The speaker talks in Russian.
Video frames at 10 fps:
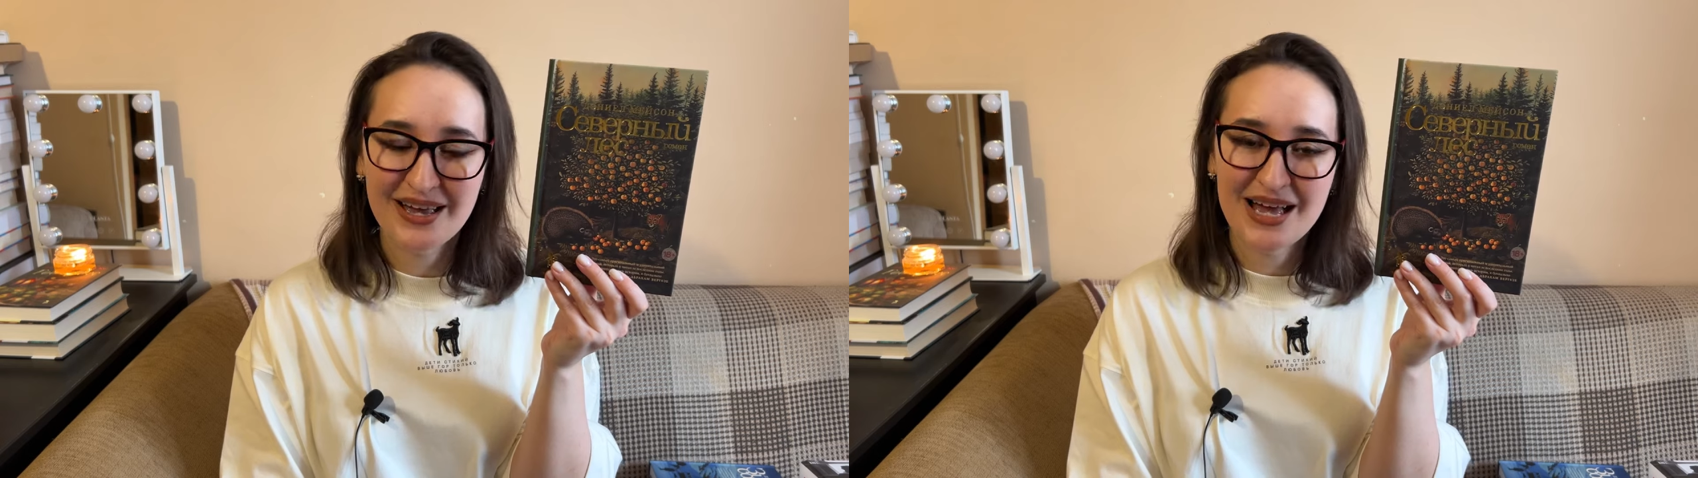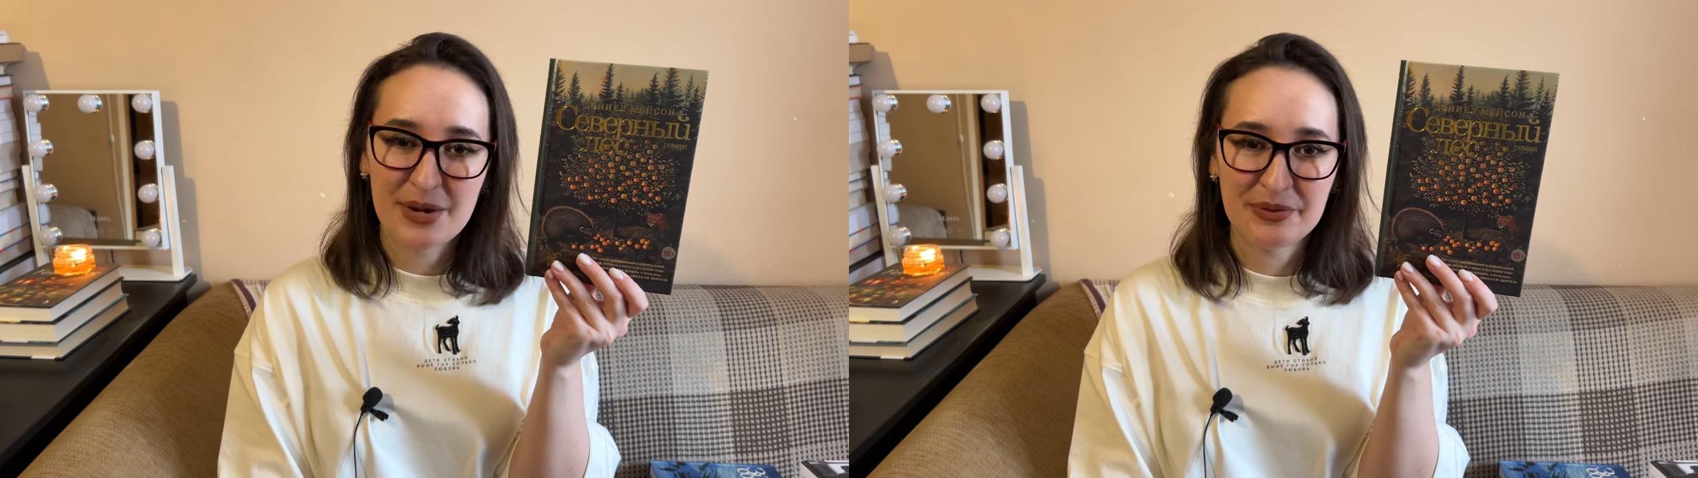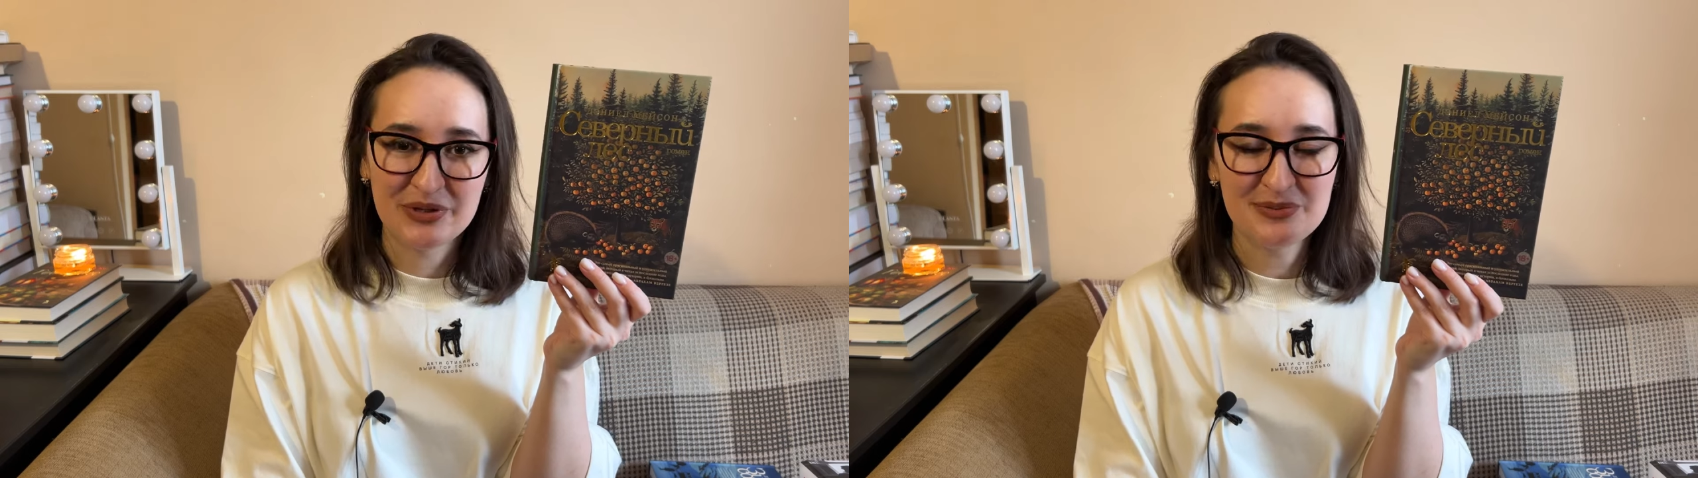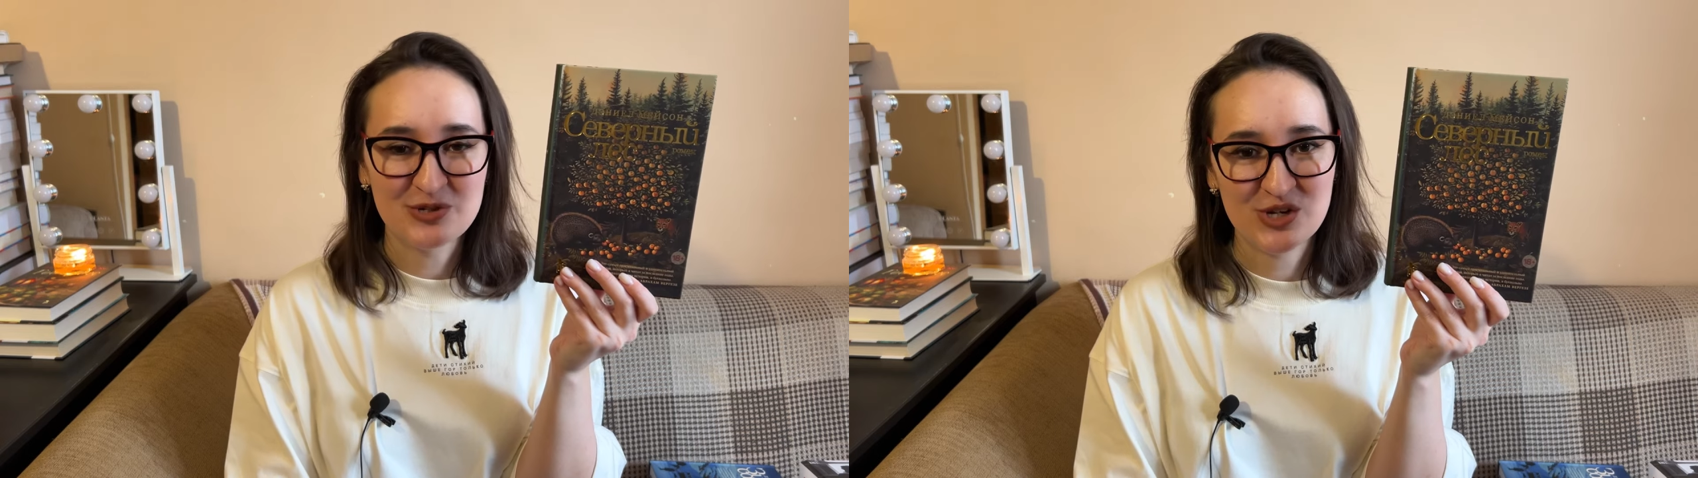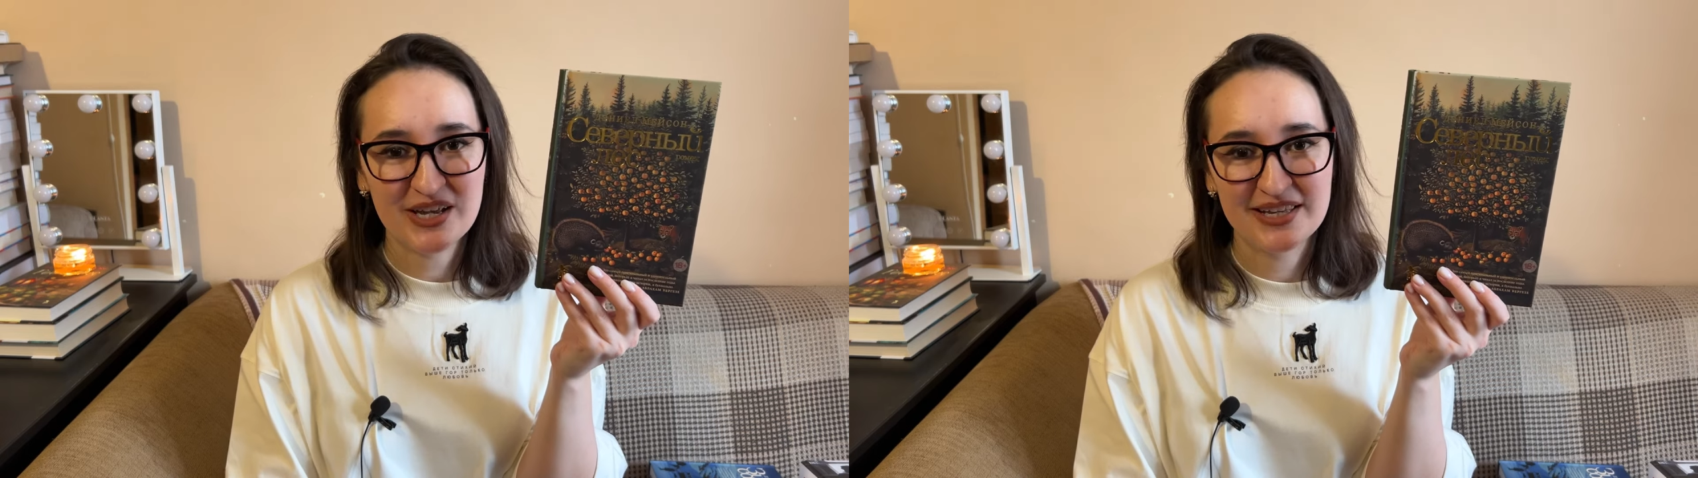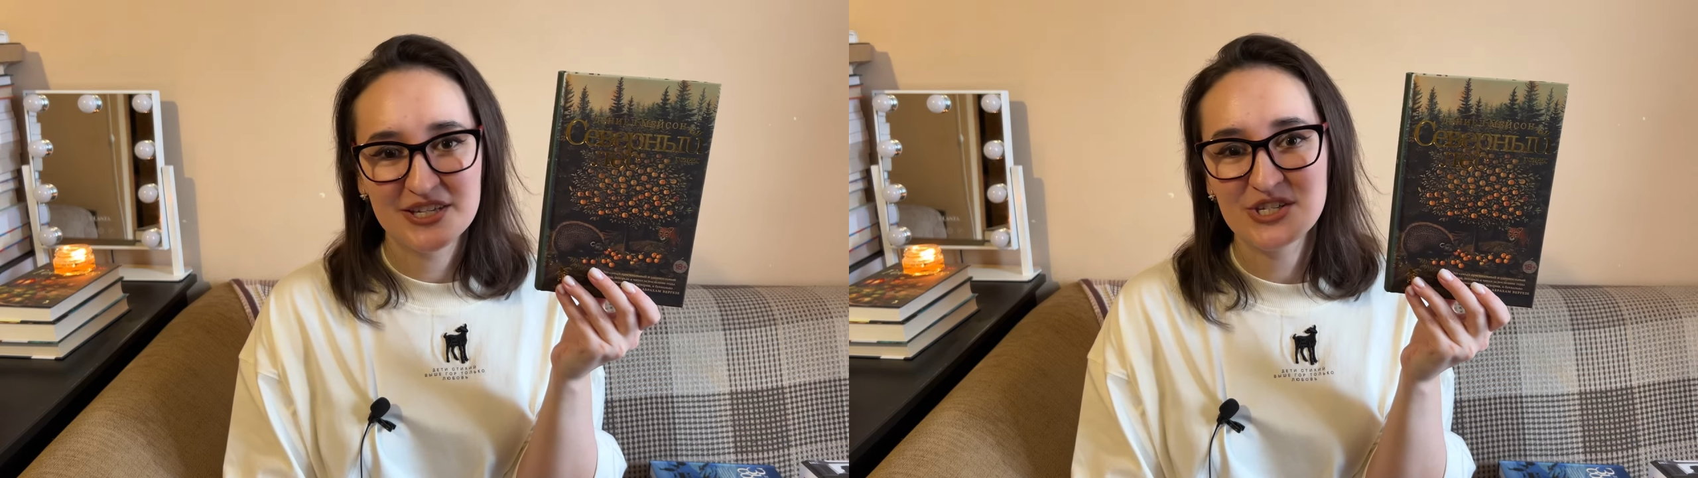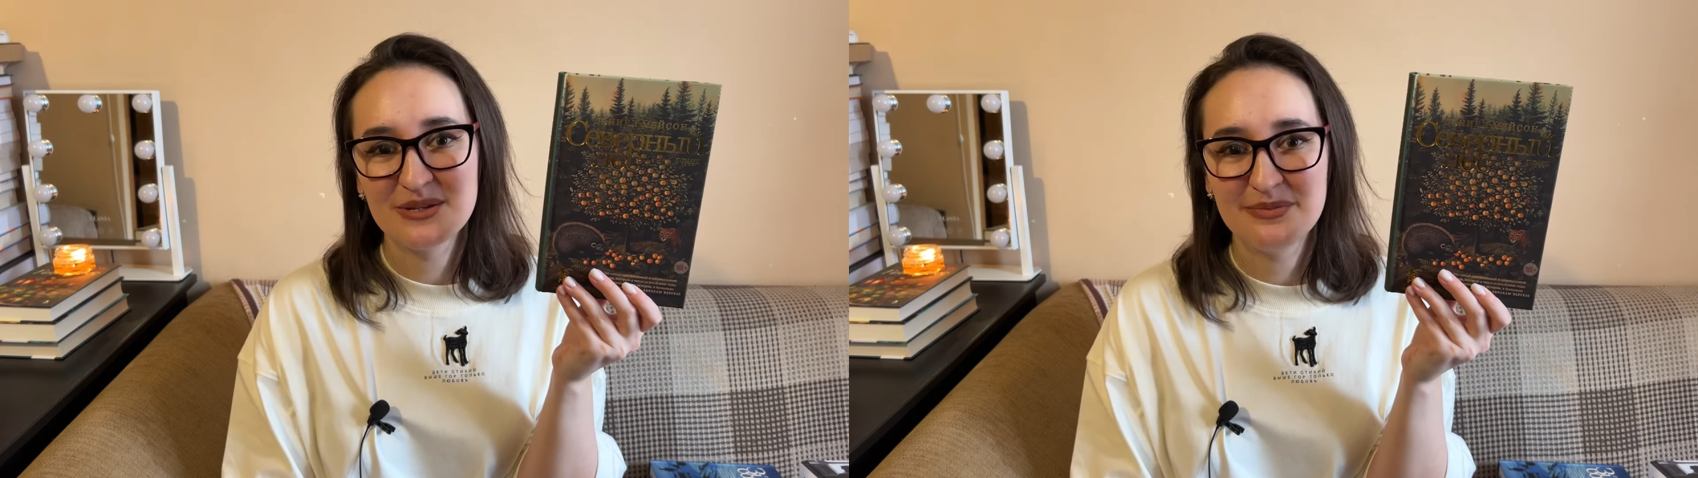а потом уже, конечно,